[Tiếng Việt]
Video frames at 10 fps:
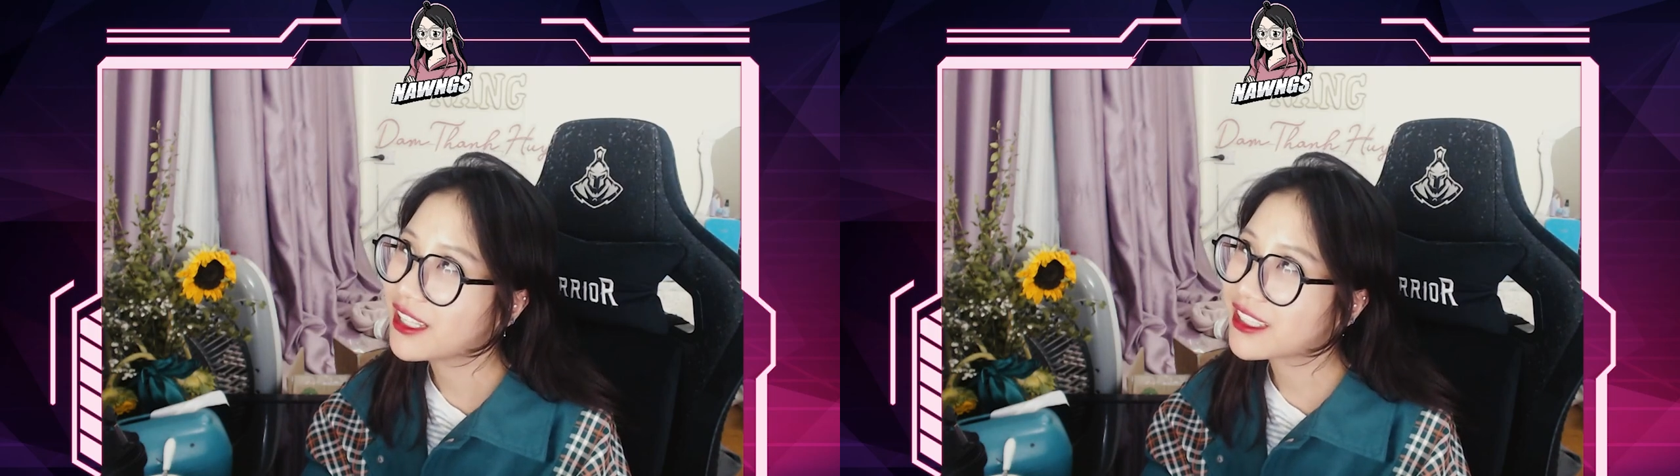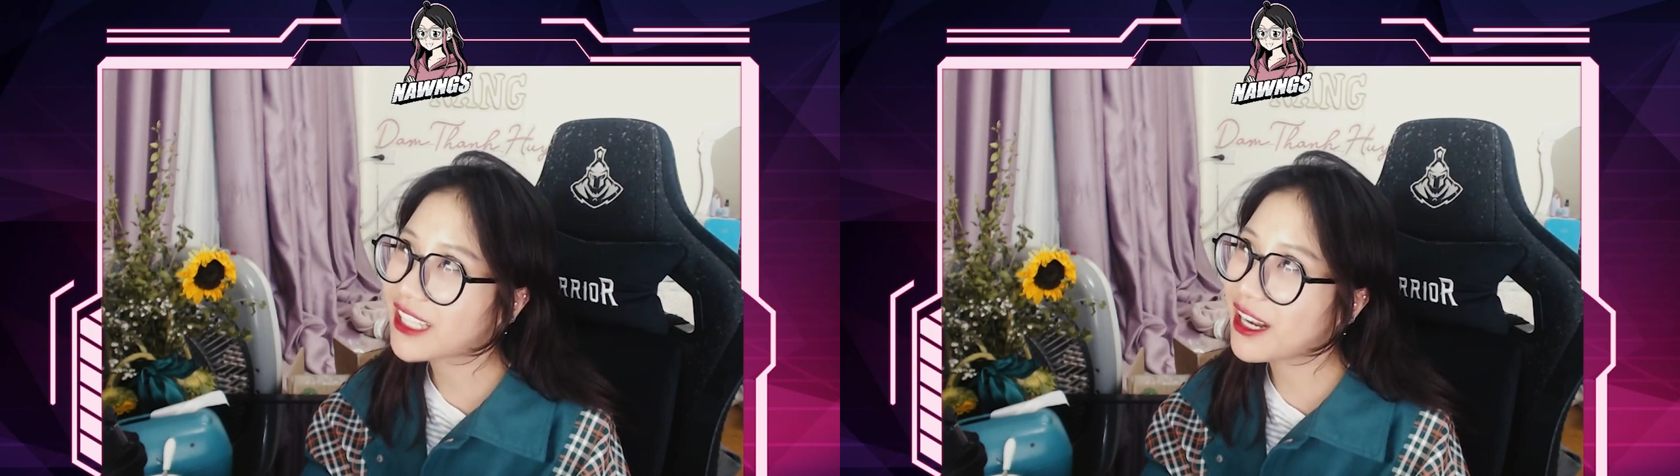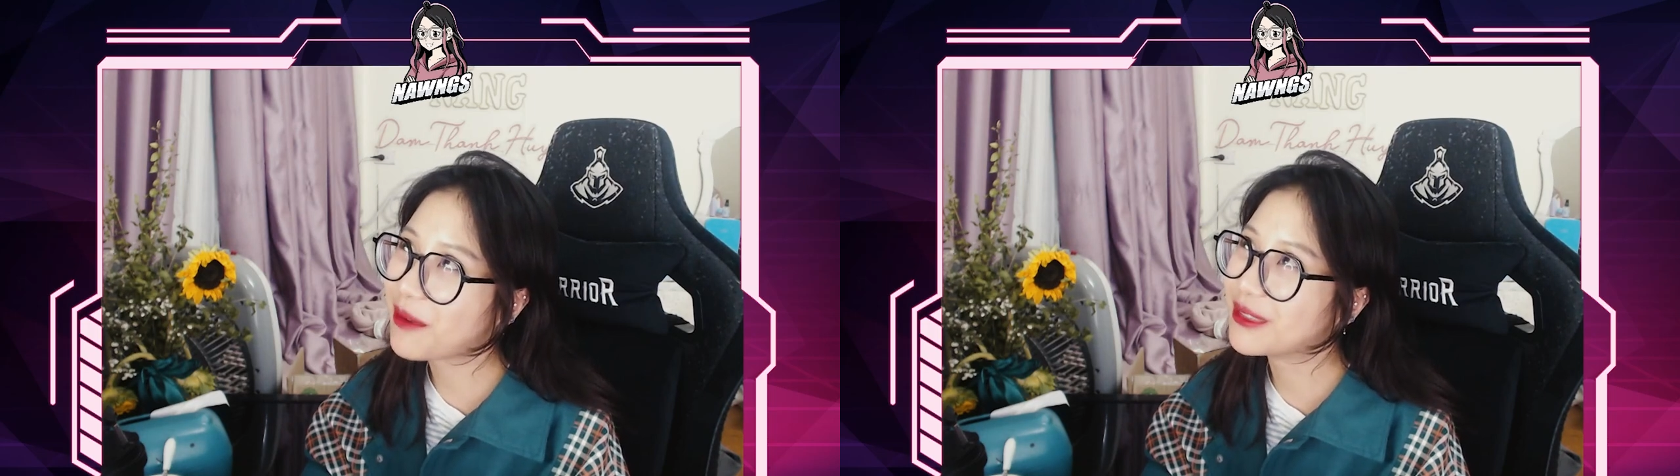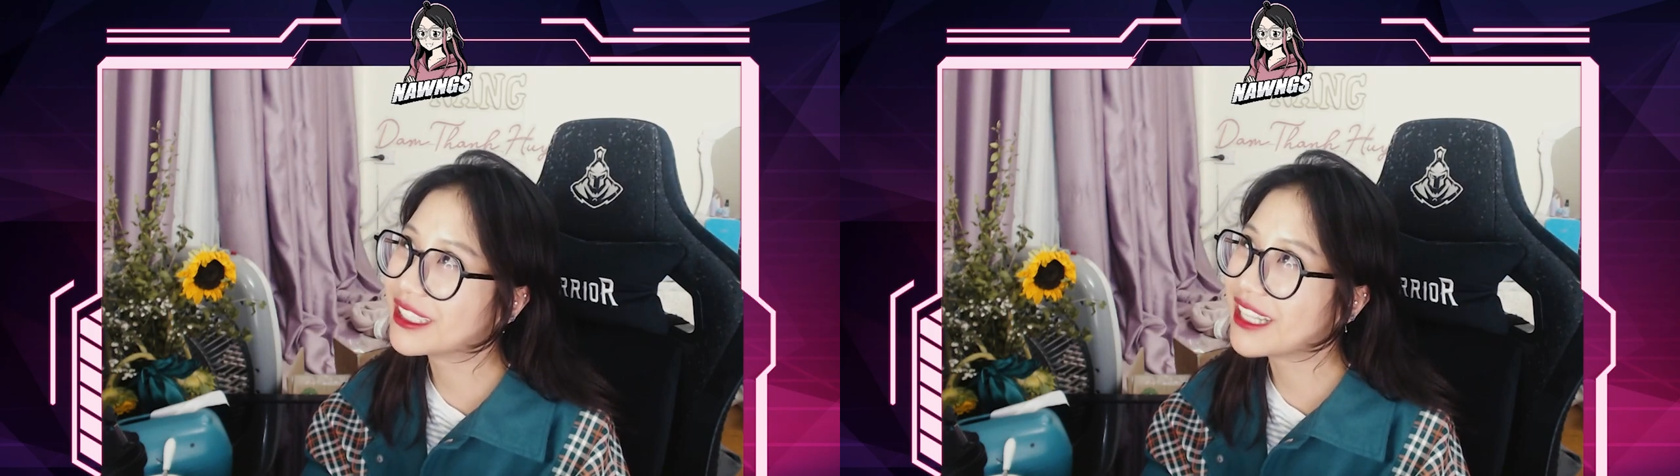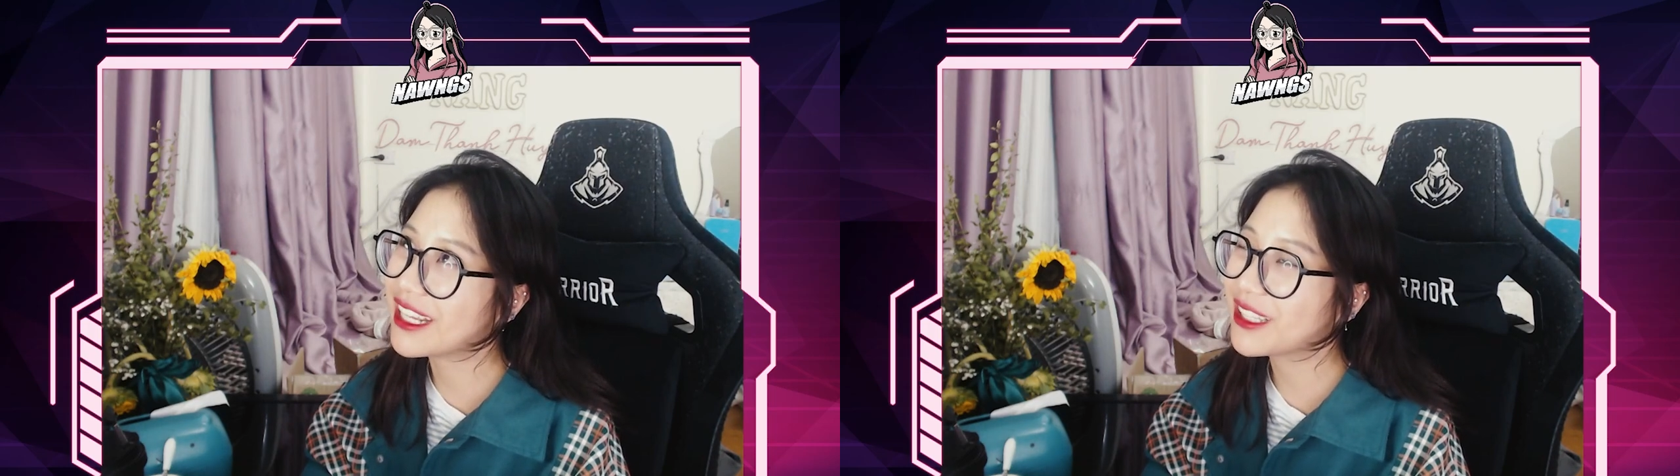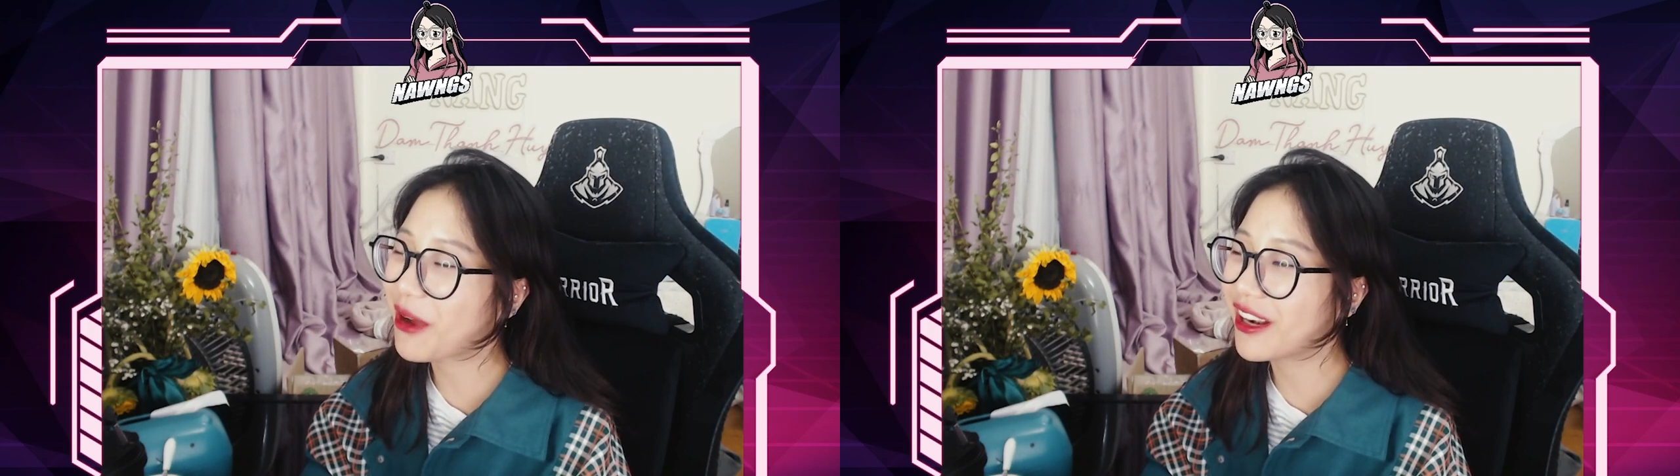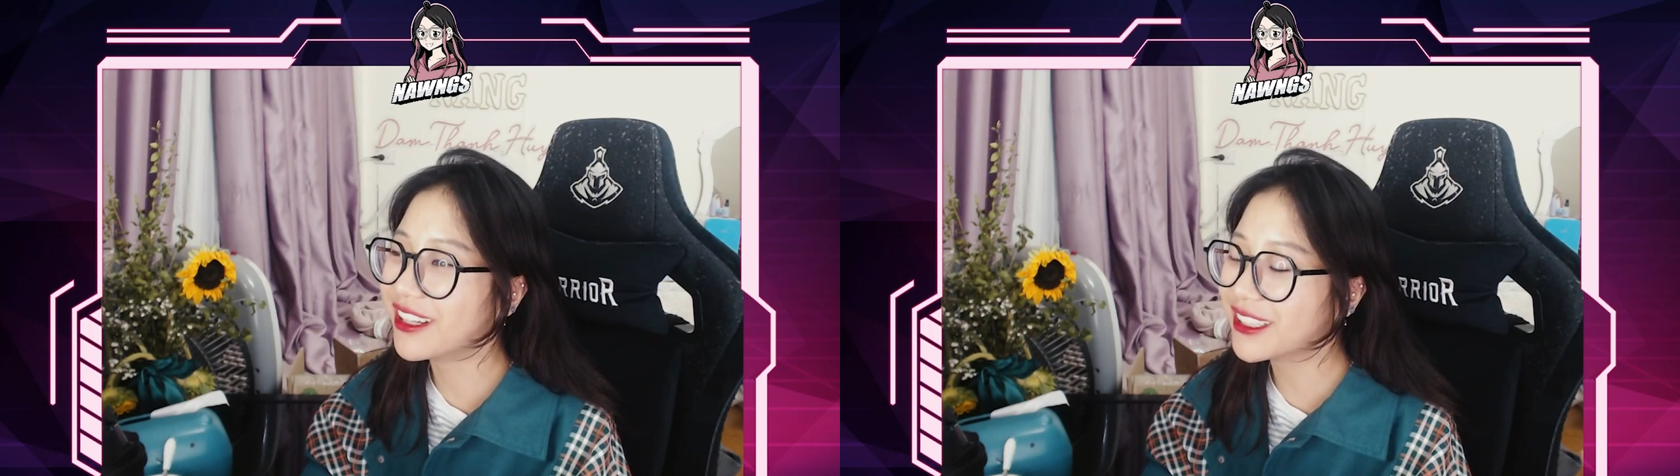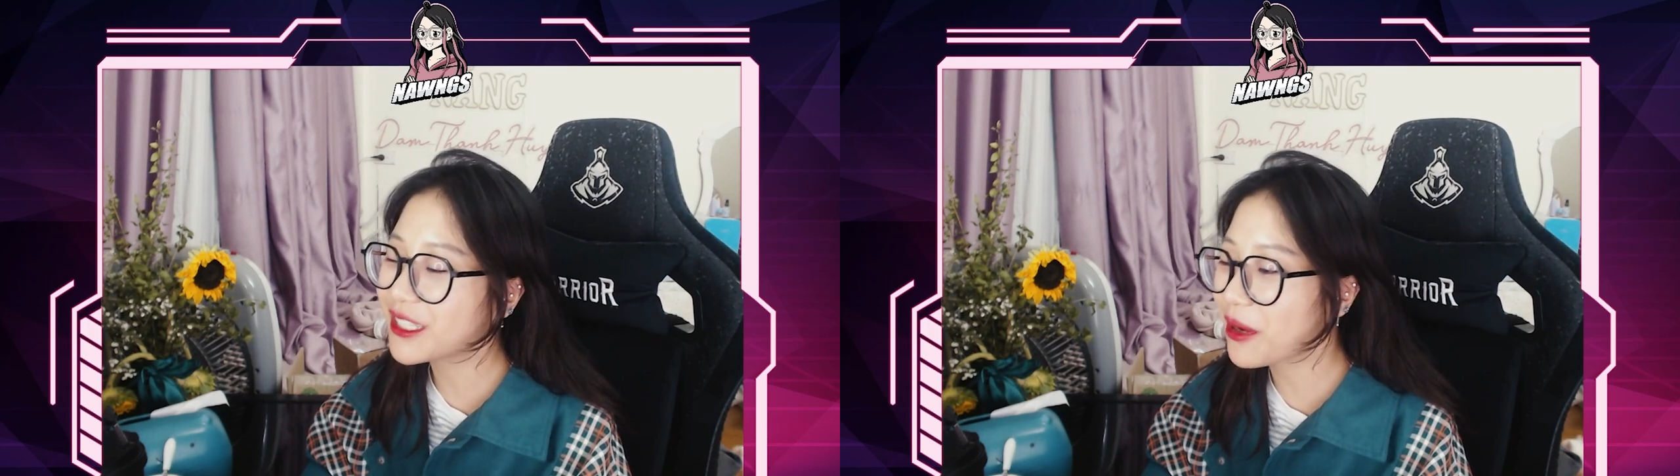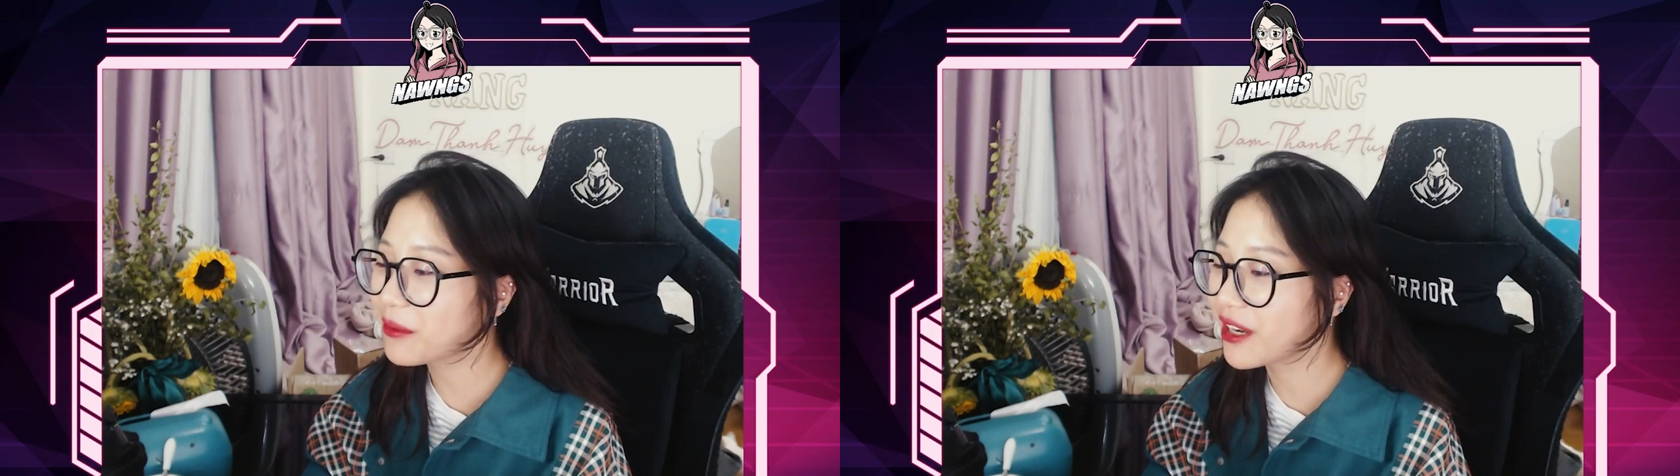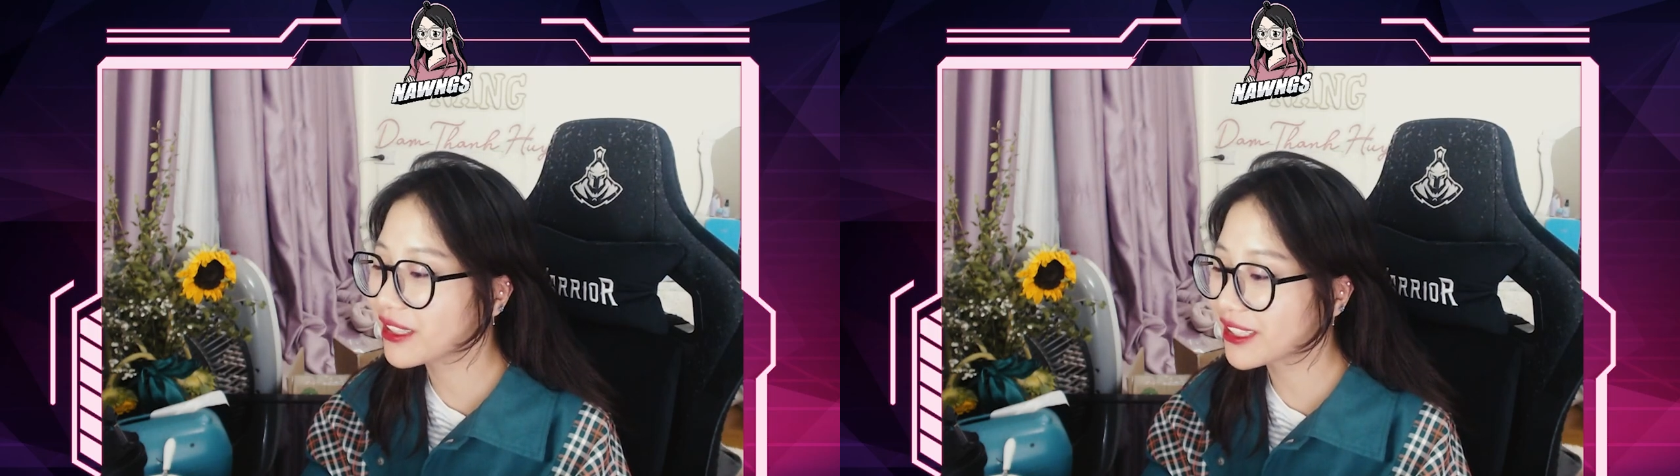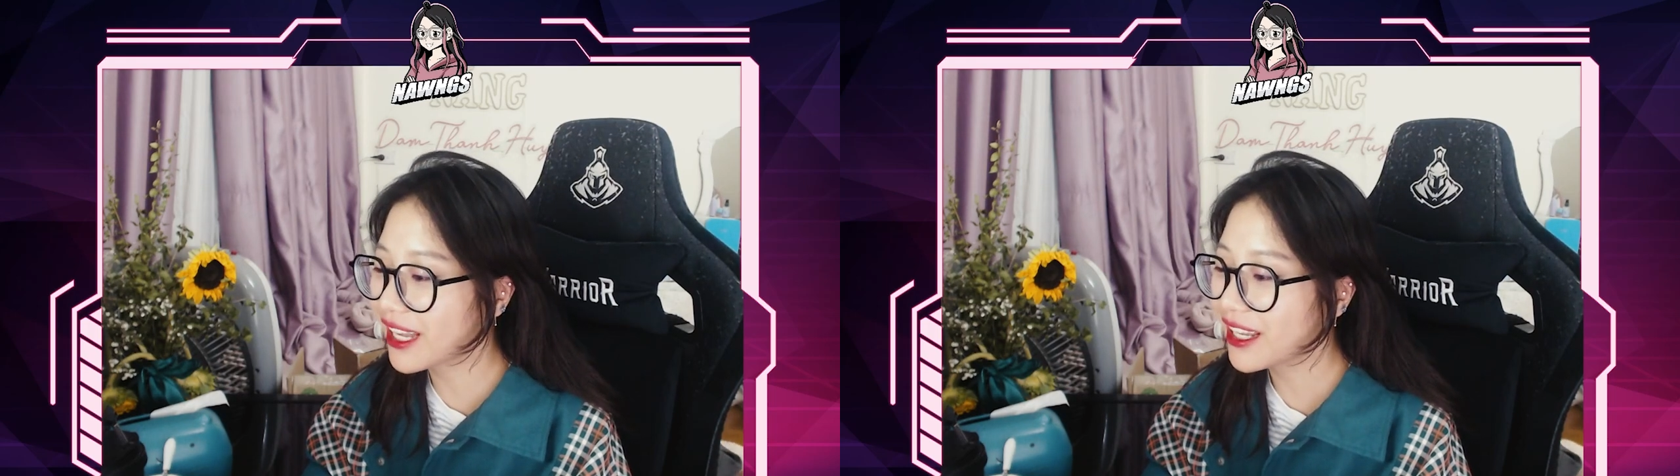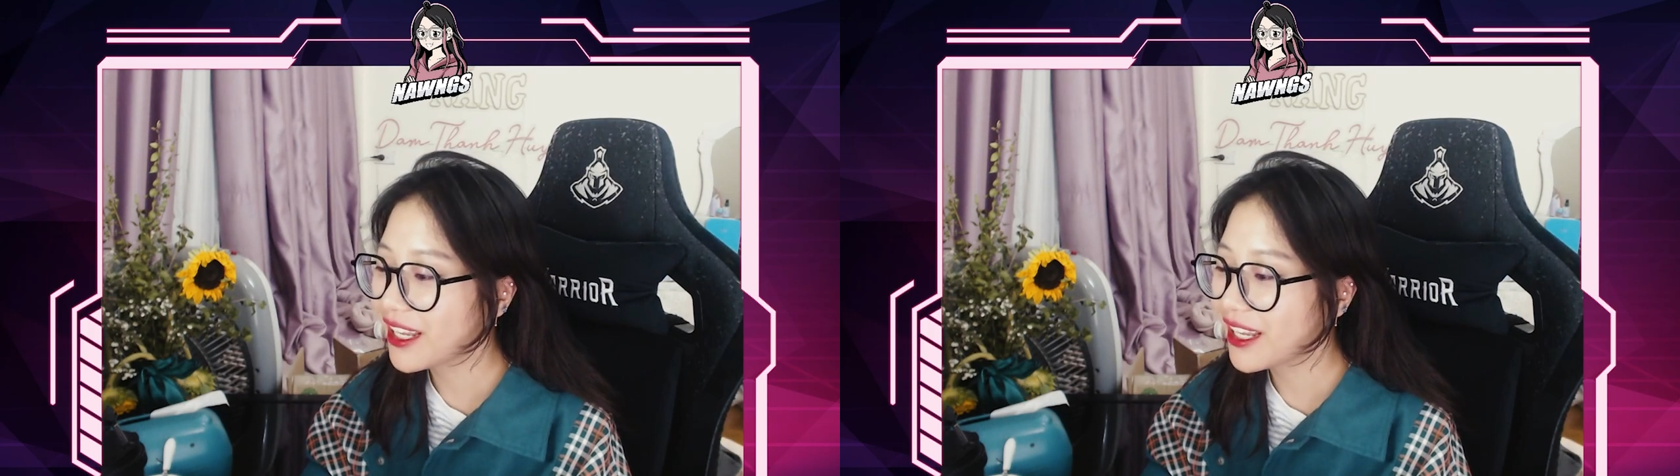sai lầm gì đấy quá lớn đâu em thường sẽ